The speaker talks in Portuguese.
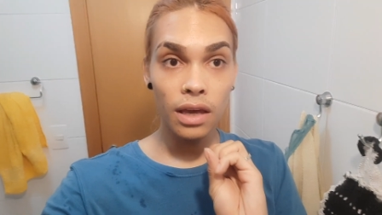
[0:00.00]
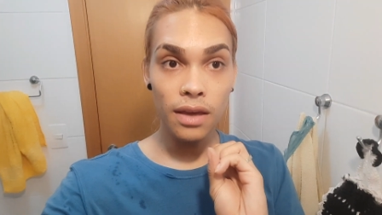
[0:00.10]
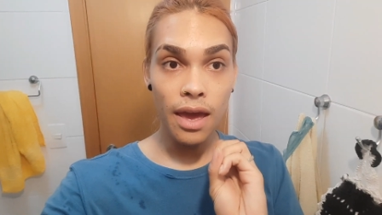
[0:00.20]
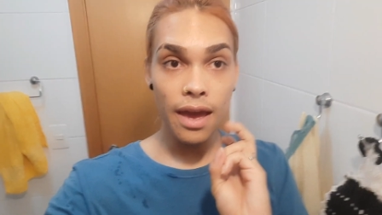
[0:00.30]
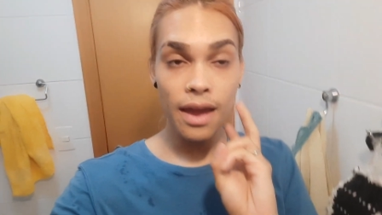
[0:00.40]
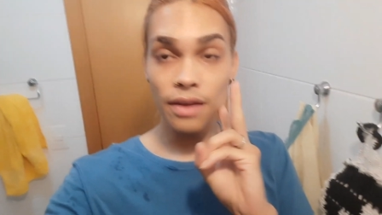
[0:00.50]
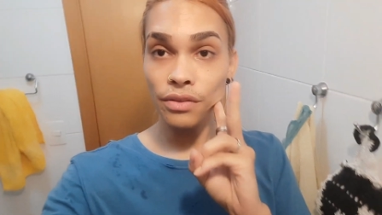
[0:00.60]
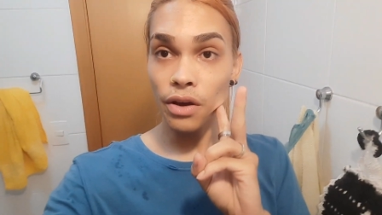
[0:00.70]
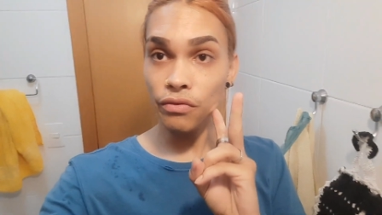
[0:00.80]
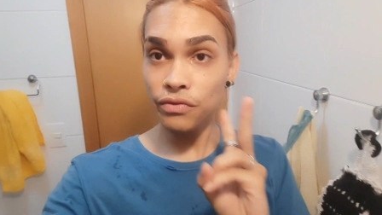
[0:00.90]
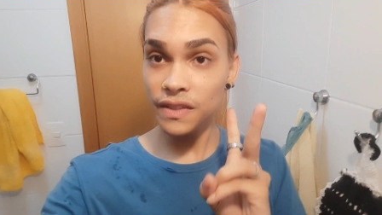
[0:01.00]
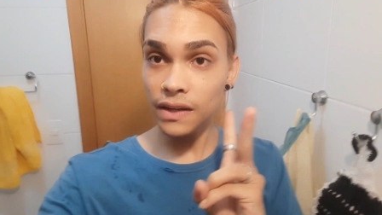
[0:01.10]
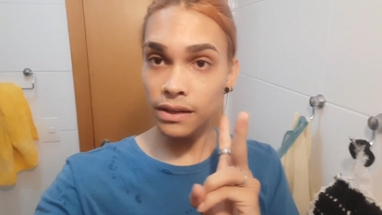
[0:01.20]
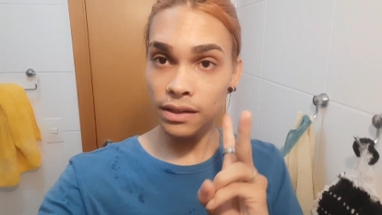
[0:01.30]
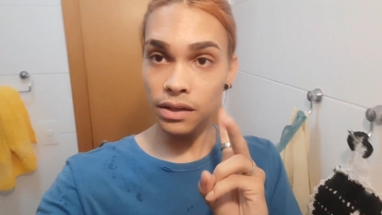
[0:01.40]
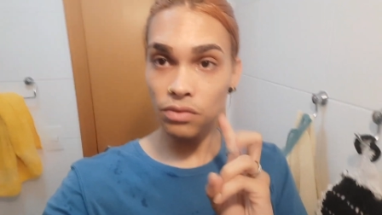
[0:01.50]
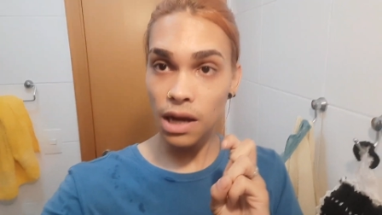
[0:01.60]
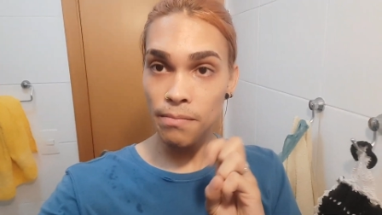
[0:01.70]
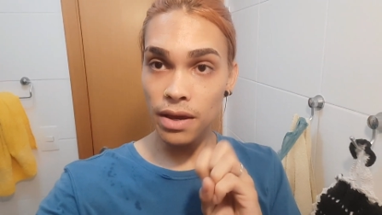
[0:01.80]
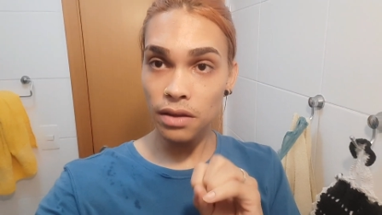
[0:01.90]
É, não fiz nada ainda no
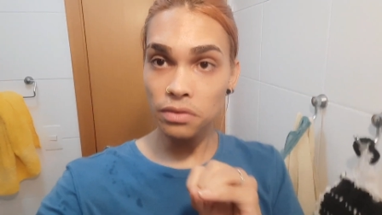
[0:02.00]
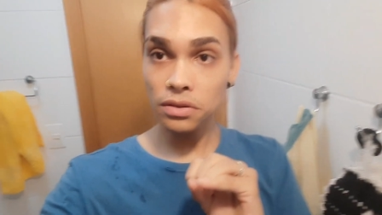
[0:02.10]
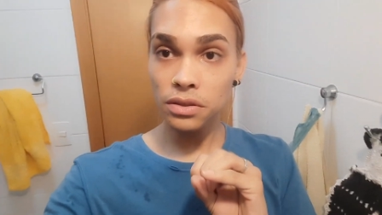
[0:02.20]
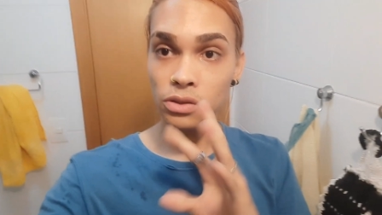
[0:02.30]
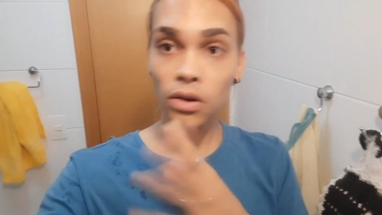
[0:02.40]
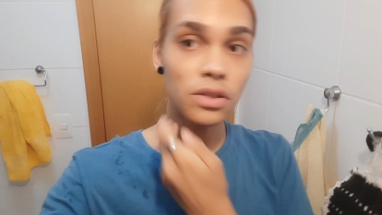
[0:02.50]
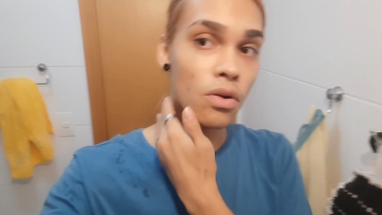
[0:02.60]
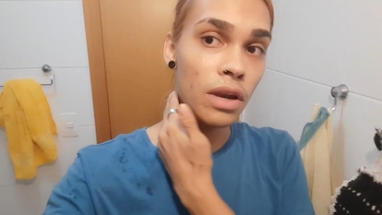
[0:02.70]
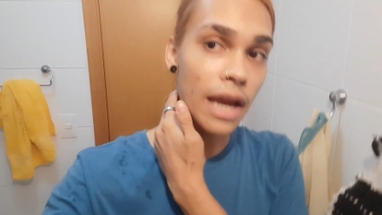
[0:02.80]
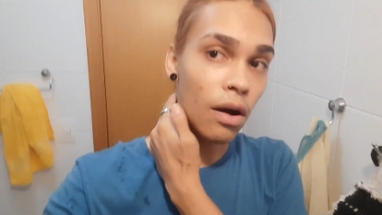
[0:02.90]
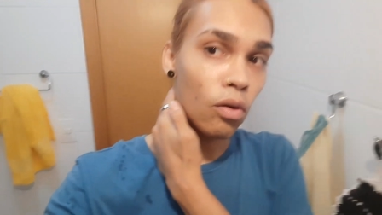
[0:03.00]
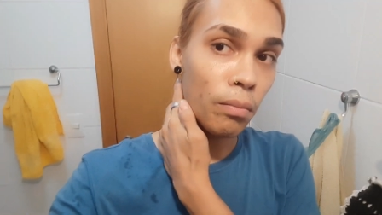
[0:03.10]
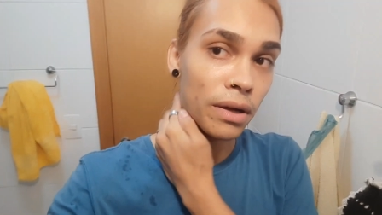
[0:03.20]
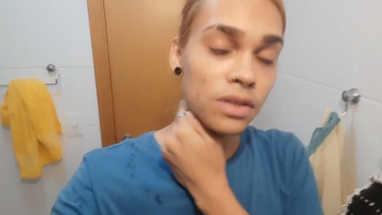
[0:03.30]
cabelo, só escolhi a roupa.